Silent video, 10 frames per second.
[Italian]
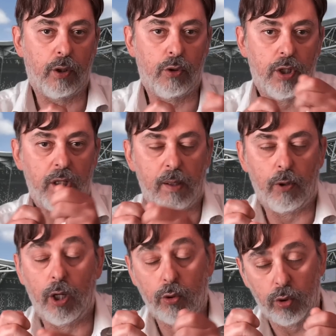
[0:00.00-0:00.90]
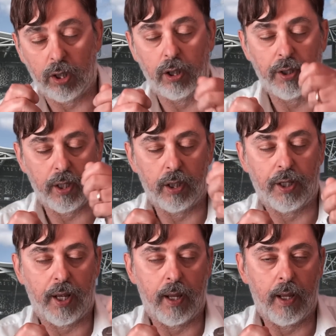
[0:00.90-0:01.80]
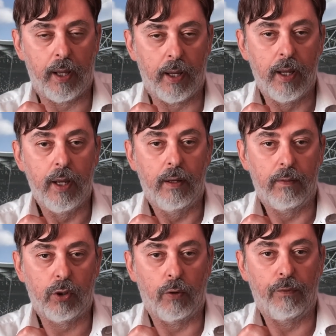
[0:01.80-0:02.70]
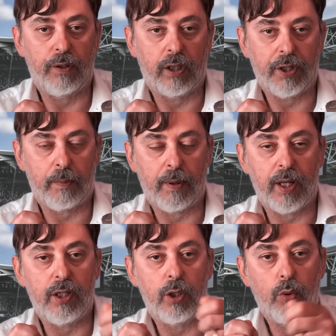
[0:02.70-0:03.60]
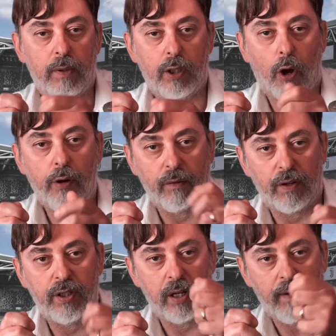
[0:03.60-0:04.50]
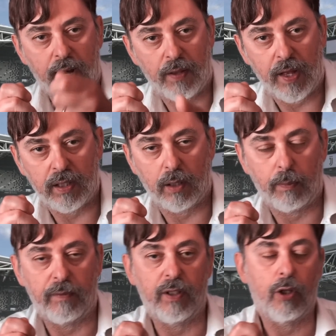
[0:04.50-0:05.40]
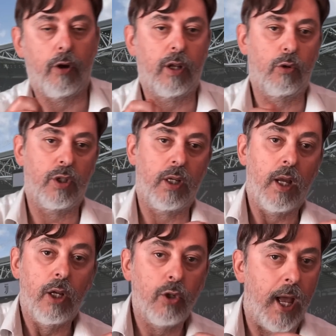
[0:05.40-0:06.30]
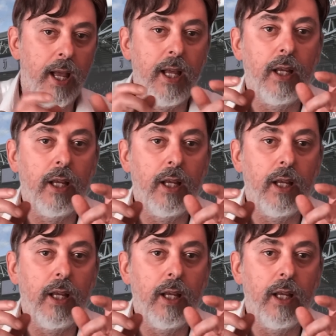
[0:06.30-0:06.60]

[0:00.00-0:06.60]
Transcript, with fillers: così andiamo, eh, scusate, tre, tre sconfitte, tre pareggi, due vittorie, facci arrivare alla terza vittoria così, cioè